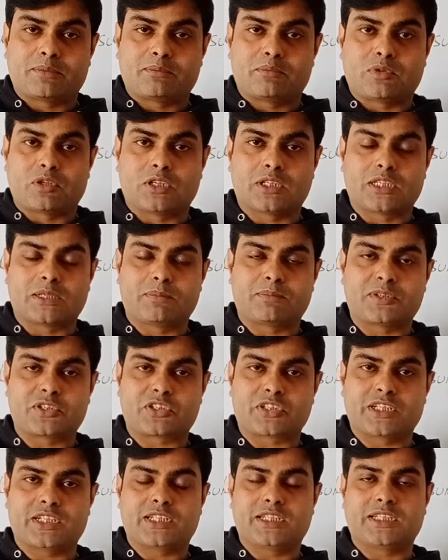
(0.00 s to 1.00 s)
बहुत
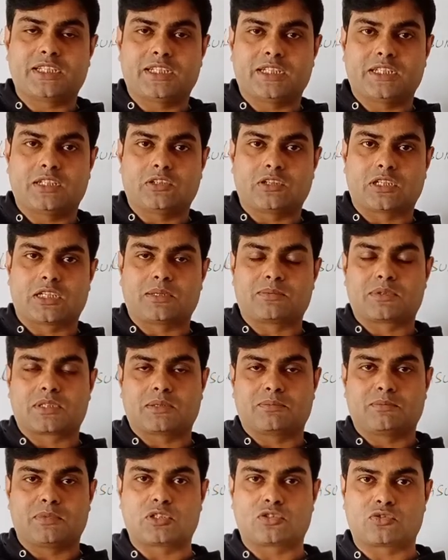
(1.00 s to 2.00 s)
अप्रिशिएट किया और आप
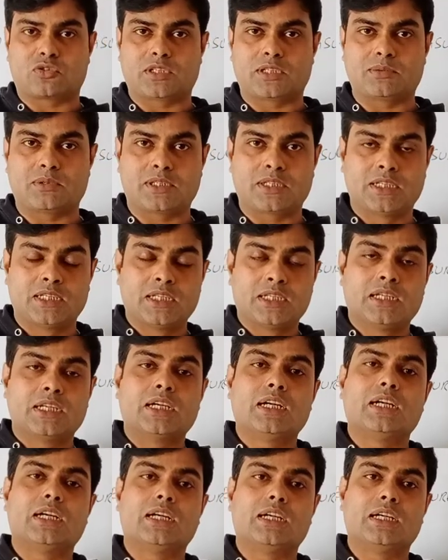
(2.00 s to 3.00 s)
सब बच्चों ने
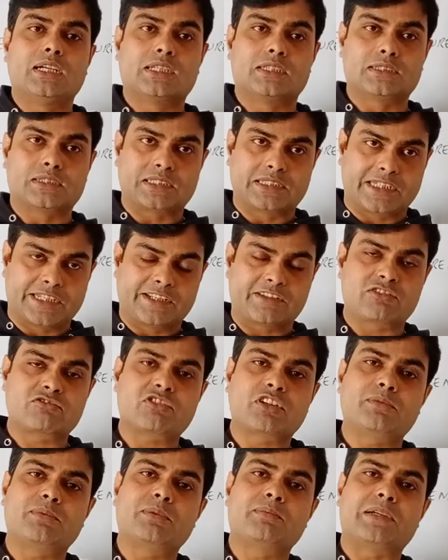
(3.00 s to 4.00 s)

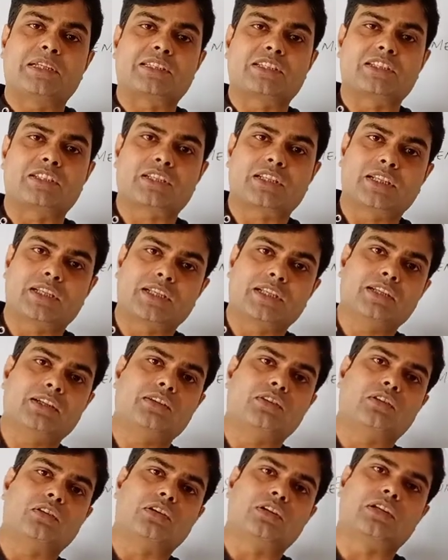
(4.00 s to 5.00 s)
इंडिविजुअल भी मैसेज
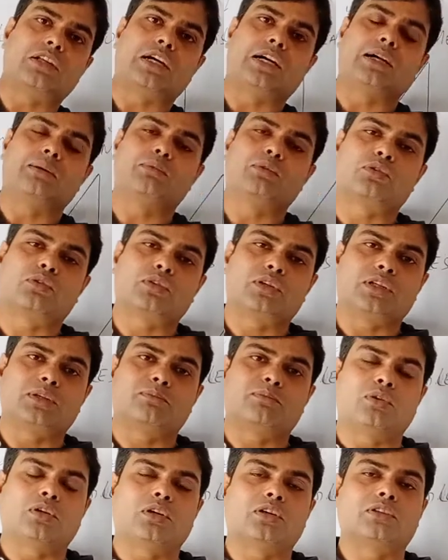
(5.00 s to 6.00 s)
करें और आप लोगों ने
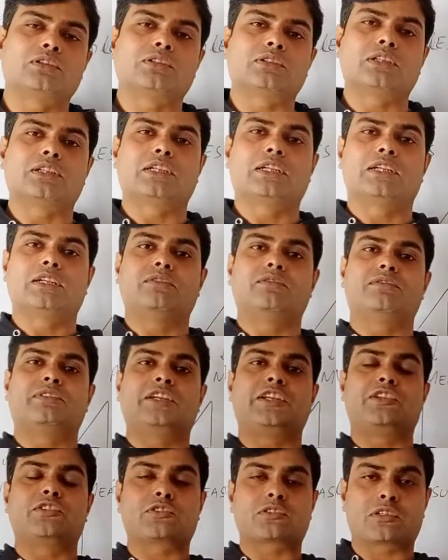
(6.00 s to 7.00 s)
बहुत
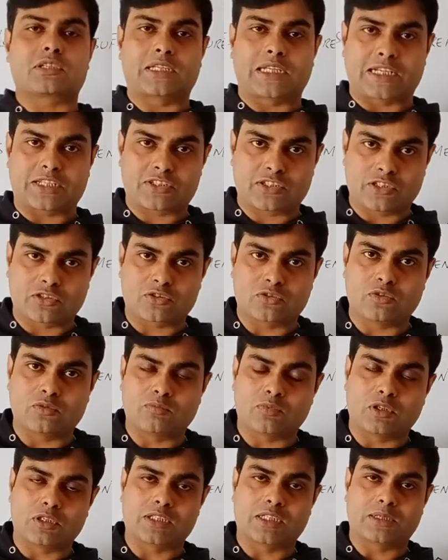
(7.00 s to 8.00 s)
वीडियोस लेक्चर को
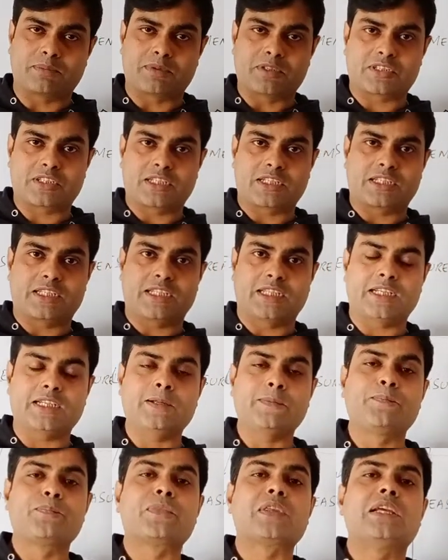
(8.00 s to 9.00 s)
बहुत अप्रिशिएट किया
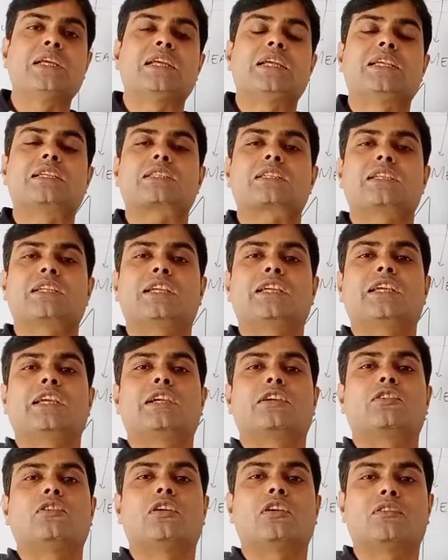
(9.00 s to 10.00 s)
है इसलिए
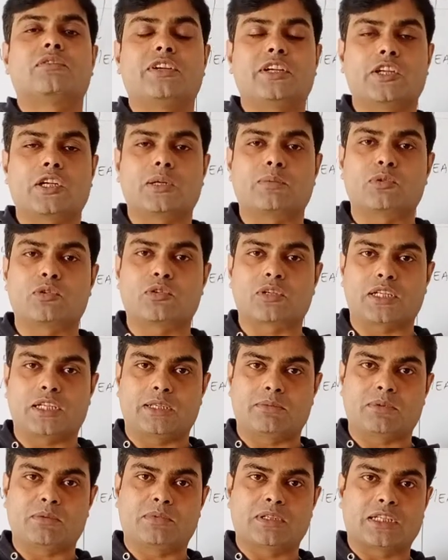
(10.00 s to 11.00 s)
एक और वीडियो आप लोग के लिए
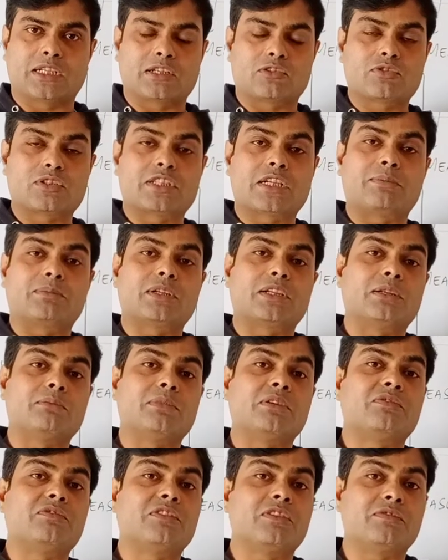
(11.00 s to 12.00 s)
मैं बना रहा हूँ चैप्टर
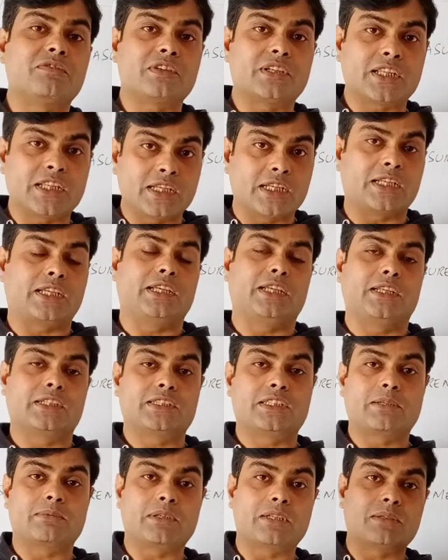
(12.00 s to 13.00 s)
नंबर 15 की
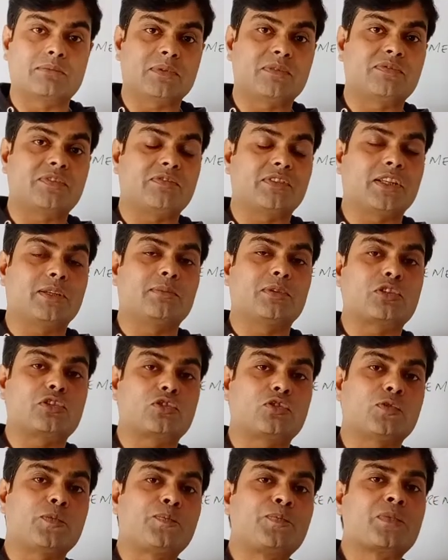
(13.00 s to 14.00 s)
चैप्टर नंबर 15
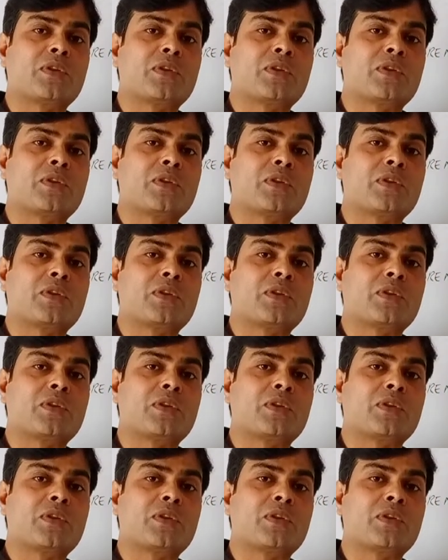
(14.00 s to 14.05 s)
बच्चों